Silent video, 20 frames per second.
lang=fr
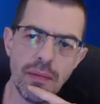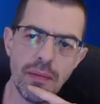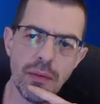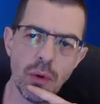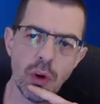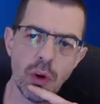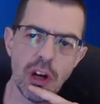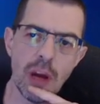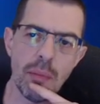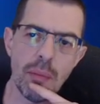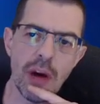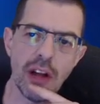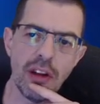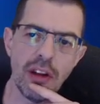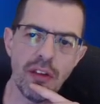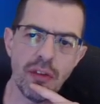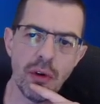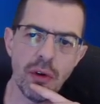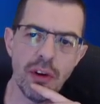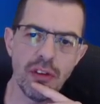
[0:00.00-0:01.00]
Donc là, par
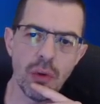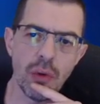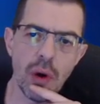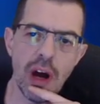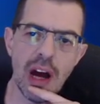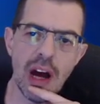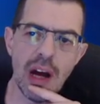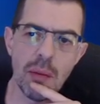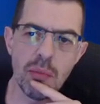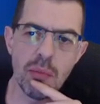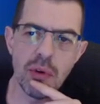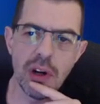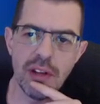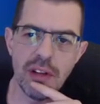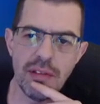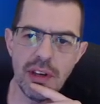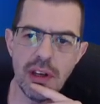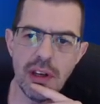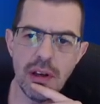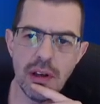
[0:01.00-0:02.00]
défaut, ils ont un point de
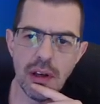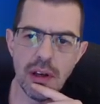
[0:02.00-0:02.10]
vie.